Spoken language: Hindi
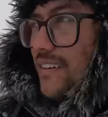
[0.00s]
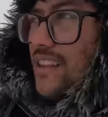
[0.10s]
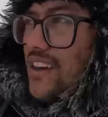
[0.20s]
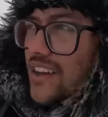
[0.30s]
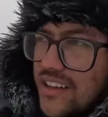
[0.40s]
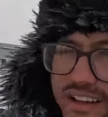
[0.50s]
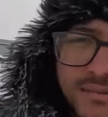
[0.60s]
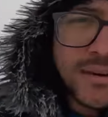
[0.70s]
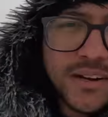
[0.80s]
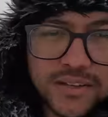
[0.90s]
के बाद
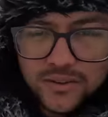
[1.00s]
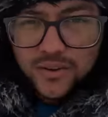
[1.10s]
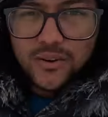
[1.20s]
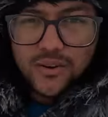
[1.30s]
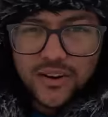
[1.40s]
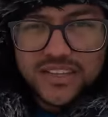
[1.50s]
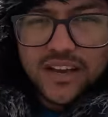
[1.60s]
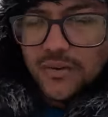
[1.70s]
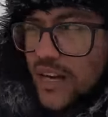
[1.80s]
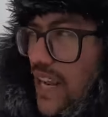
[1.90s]
बट इसको
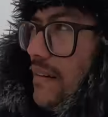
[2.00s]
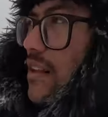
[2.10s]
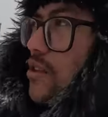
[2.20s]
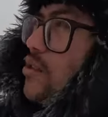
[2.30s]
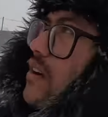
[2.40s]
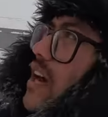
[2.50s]
ये होने के बाद इसको